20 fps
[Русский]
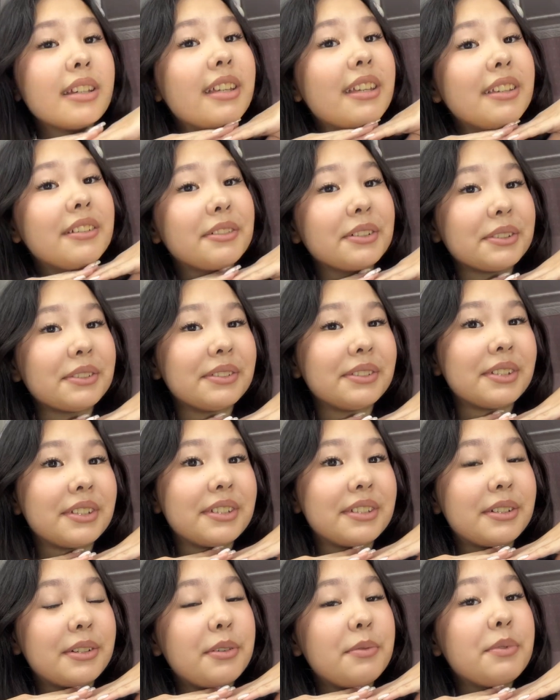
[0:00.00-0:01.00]
И вот это
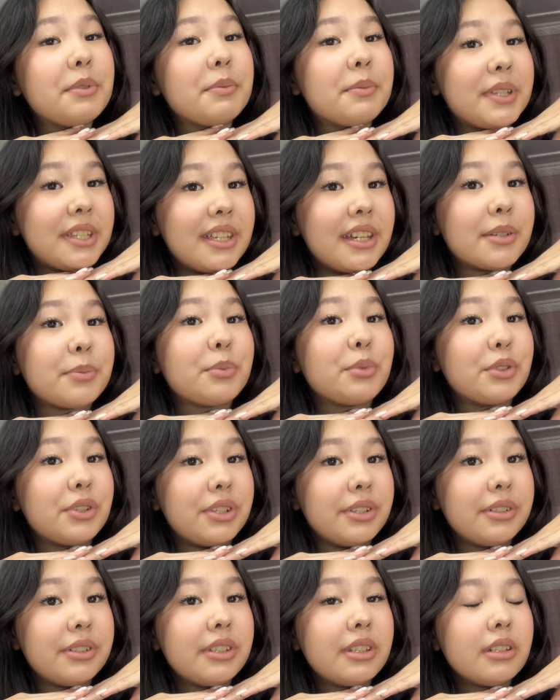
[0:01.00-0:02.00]
такой у меня макияж
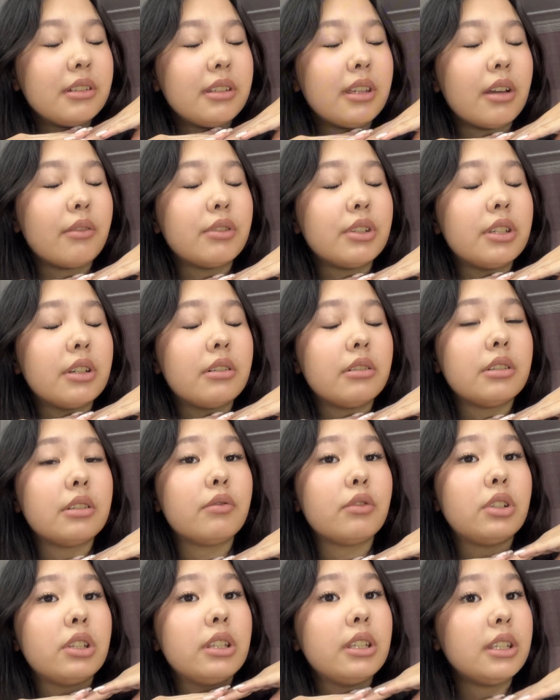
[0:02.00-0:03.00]
получился. Я его делала
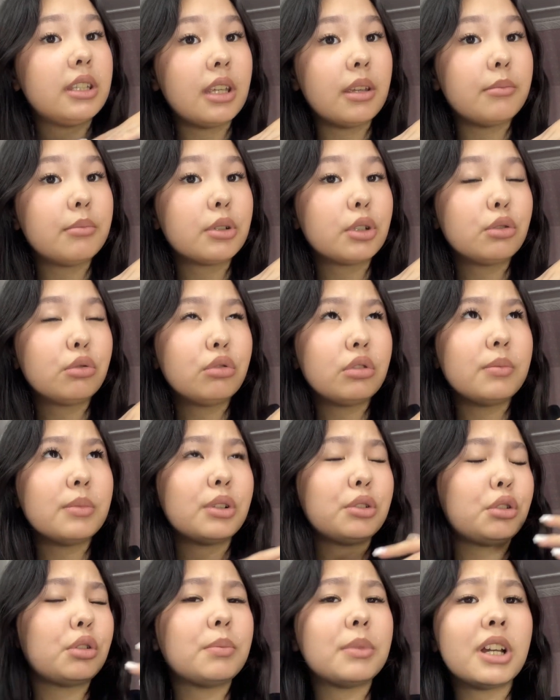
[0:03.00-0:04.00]
сегодня не теми продуктами,
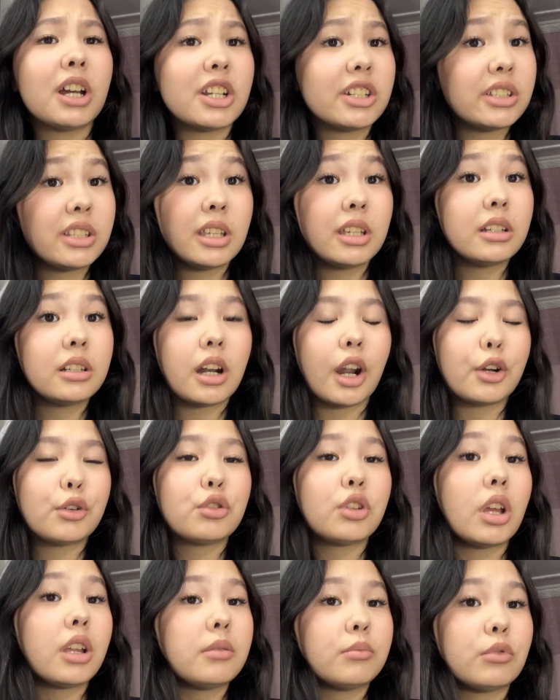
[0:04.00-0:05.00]
которыми каждый день
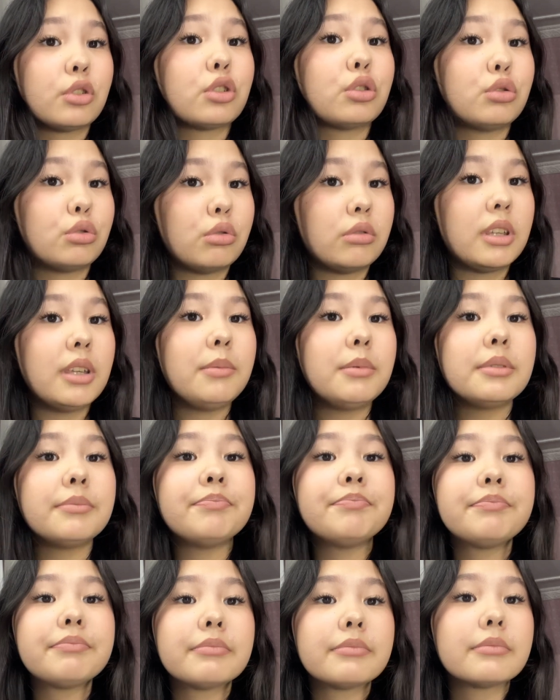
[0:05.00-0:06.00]
крашусь, а немножко другими.
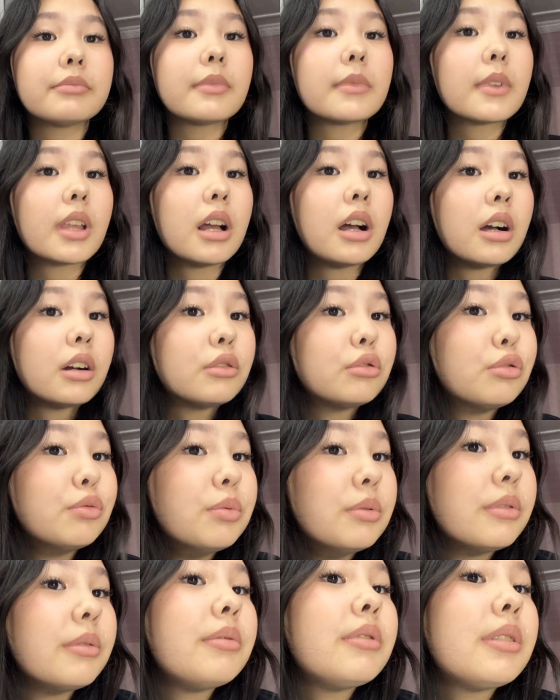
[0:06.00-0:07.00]

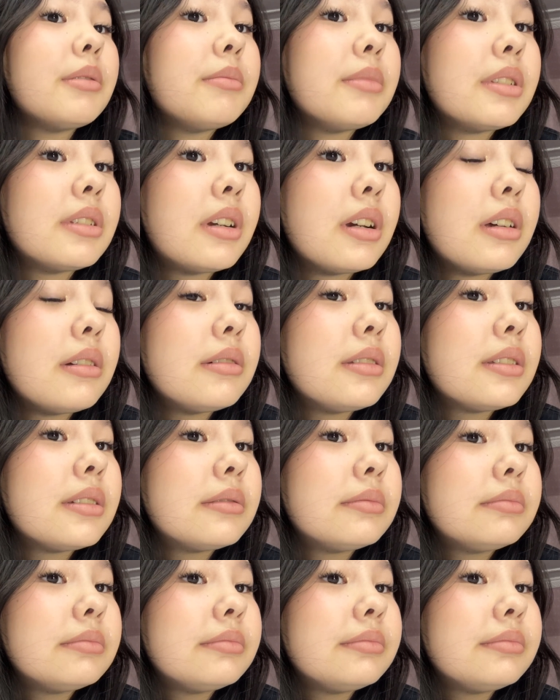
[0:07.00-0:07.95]
Губы вообще мне нравятся.